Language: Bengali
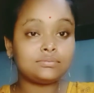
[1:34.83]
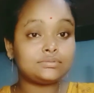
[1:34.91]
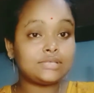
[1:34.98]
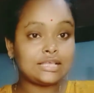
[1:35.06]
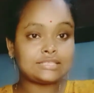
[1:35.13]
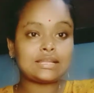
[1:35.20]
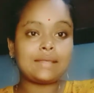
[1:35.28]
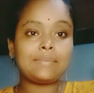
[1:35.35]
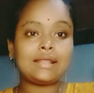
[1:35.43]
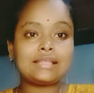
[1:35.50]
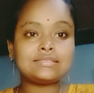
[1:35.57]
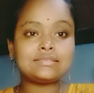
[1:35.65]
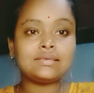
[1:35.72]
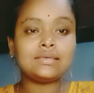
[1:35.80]
সাবস্ক্রাইবার
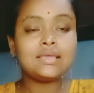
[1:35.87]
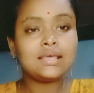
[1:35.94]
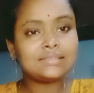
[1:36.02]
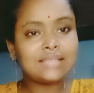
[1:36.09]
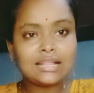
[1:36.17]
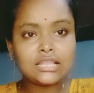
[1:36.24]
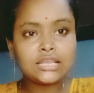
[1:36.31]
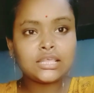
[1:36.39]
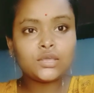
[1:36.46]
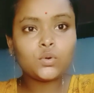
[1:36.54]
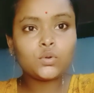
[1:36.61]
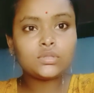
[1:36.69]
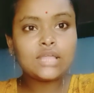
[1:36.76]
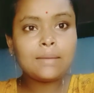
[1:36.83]
আছে তাদের কি
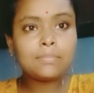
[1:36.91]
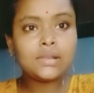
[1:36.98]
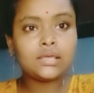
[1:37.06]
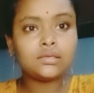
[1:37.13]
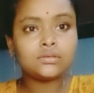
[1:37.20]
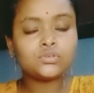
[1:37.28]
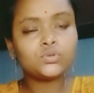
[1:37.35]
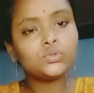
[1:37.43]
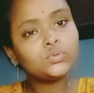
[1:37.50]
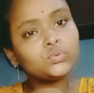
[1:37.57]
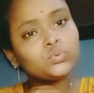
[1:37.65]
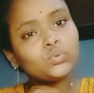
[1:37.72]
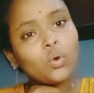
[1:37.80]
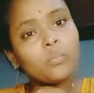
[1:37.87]
কোনো দাম নেই শুধু
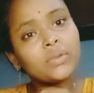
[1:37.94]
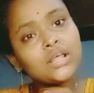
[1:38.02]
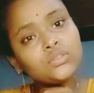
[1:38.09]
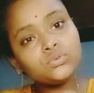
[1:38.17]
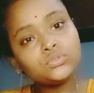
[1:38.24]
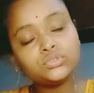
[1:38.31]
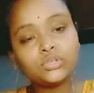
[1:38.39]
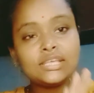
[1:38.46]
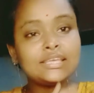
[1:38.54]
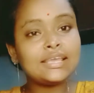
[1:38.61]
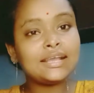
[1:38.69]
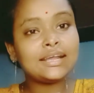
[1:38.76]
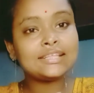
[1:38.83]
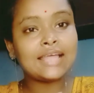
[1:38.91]
তোমরা দুজনেই কি
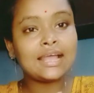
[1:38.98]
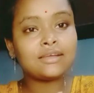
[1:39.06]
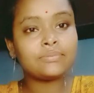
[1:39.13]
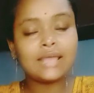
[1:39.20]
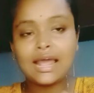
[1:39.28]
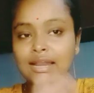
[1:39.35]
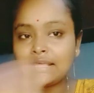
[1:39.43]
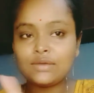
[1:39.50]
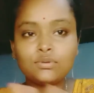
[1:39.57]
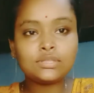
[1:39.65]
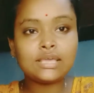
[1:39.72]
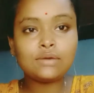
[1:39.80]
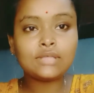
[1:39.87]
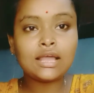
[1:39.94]
এখানে থাকবে আর কেউ
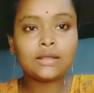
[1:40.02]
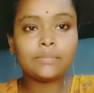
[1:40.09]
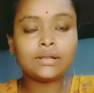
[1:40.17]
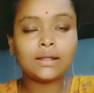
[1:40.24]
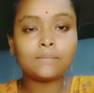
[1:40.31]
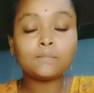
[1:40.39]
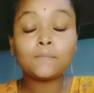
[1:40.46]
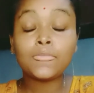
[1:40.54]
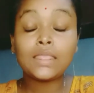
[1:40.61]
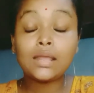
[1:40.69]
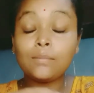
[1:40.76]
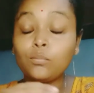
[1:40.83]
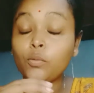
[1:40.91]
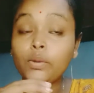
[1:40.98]
কেউ থাকবে না
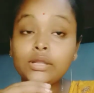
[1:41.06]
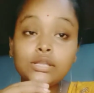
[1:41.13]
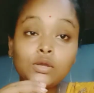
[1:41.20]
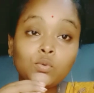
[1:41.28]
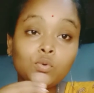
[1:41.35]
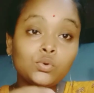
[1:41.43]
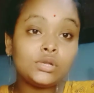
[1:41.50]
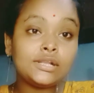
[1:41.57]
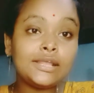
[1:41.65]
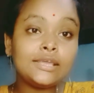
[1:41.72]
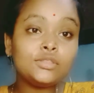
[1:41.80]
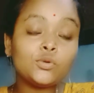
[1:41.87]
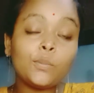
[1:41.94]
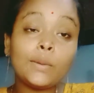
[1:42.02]
মোবাইলটা খুললেই
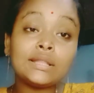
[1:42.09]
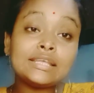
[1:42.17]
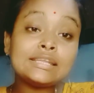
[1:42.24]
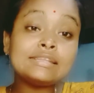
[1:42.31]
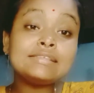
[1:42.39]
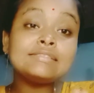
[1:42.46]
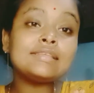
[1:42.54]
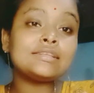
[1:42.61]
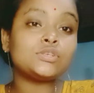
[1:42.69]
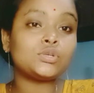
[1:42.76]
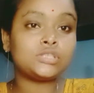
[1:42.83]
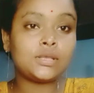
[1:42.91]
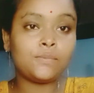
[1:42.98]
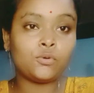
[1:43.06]
তোমাদের নিন্দা
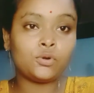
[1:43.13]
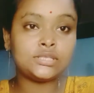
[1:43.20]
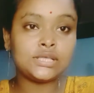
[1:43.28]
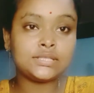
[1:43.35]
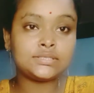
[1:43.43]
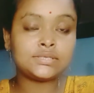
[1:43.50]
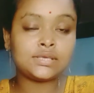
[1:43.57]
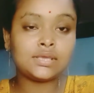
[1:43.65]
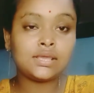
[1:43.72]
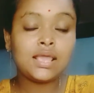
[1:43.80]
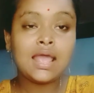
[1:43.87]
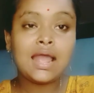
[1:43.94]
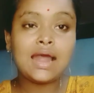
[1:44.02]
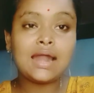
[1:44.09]
চর্চায় ভরে যাচ্ছে
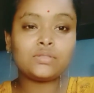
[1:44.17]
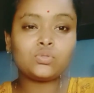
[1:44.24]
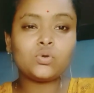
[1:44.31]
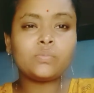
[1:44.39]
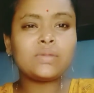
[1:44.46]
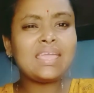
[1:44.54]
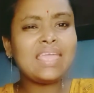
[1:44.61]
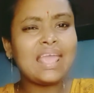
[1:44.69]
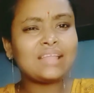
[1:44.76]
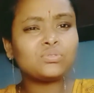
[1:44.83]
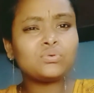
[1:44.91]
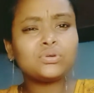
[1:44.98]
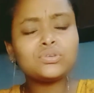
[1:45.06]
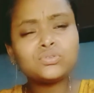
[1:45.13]
আর তোমরা
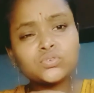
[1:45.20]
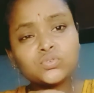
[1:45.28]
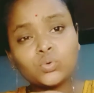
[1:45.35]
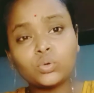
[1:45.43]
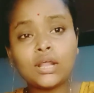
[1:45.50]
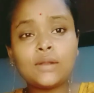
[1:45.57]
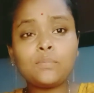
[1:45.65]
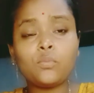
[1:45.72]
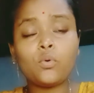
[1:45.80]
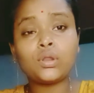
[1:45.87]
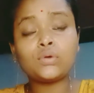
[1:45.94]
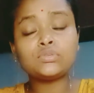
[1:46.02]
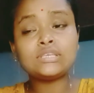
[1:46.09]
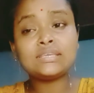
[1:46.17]
এত কিছু শোনার
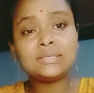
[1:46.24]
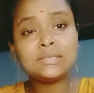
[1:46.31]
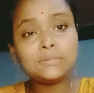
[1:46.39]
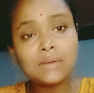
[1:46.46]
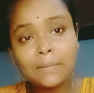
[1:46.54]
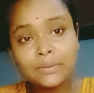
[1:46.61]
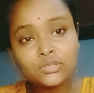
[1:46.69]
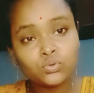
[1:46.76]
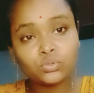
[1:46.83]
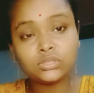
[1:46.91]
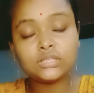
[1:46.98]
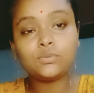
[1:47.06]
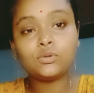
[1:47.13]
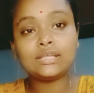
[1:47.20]
পরেও যে কিভাবে
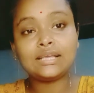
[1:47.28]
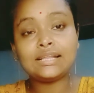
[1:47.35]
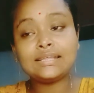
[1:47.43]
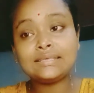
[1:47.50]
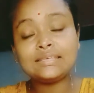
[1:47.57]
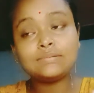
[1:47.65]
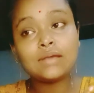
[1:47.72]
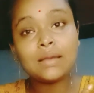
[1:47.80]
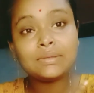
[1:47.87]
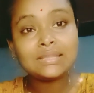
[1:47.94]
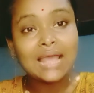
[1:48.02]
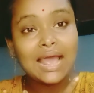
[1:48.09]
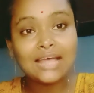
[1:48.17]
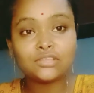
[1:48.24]
সত্যি বলতে গেলে কিভাবে
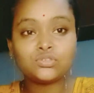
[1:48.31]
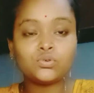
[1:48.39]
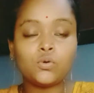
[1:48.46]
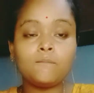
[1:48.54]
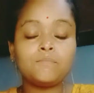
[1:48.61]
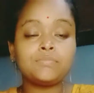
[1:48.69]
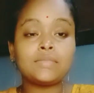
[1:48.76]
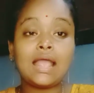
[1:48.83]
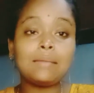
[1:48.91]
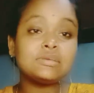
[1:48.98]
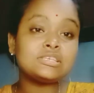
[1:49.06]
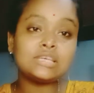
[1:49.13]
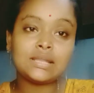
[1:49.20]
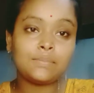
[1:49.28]
আছো
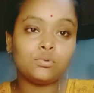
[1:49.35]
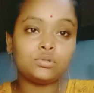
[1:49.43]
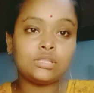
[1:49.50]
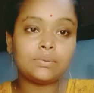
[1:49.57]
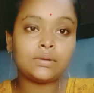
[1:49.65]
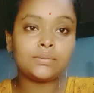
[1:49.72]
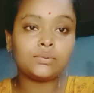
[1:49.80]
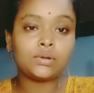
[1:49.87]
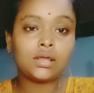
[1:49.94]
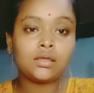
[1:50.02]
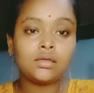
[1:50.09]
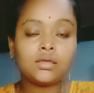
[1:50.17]
আমি সেটা বলতে পারবো না